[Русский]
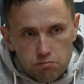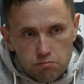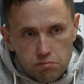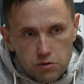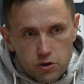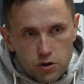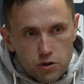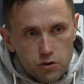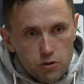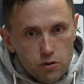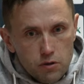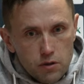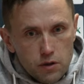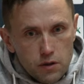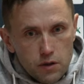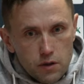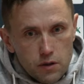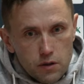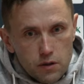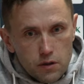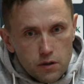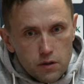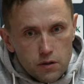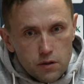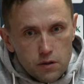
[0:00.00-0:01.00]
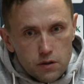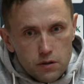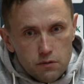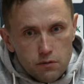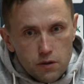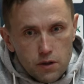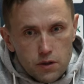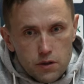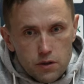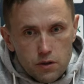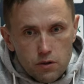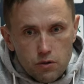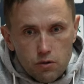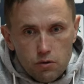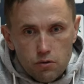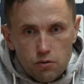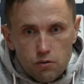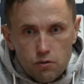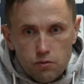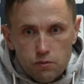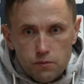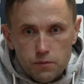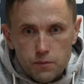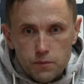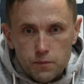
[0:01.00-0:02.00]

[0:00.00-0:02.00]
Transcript: тяжело, наверное, назвать игру.